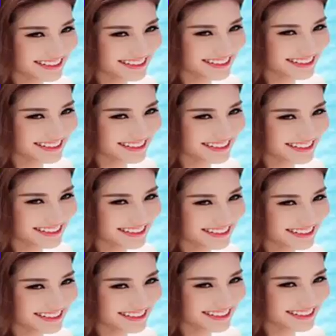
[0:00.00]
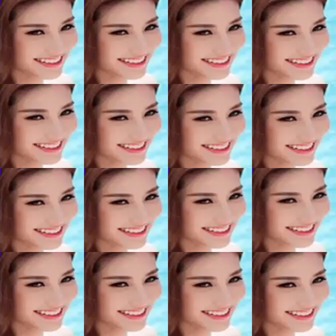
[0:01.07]
lèo lái bản thân đi trong
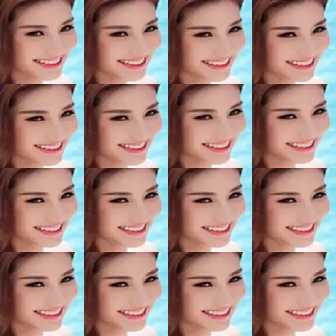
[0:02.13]
con đường thiện